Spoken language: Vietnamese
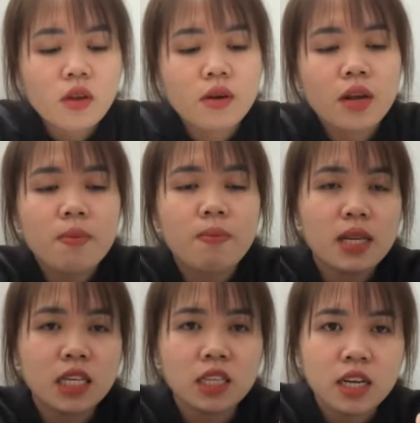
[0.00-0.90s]
đây mã
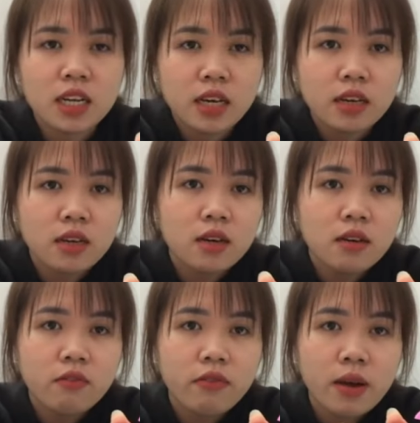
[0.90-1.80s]
check cho đây này
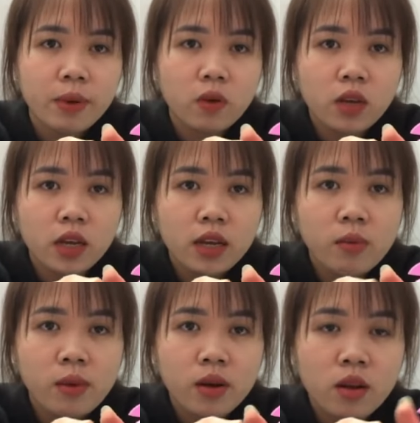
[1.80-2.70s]
và mình có thể nếu
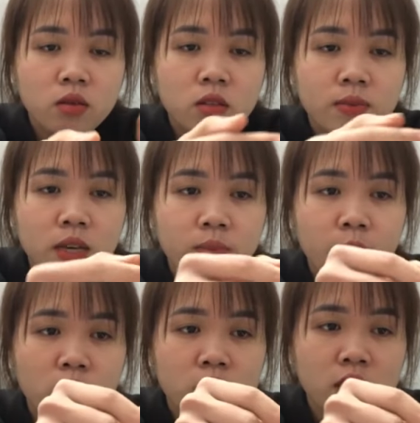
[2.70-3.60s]
bạn nào chưa biết mình
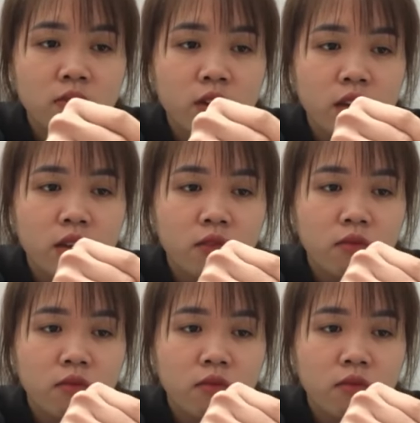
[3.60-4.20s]
có thể check vào đây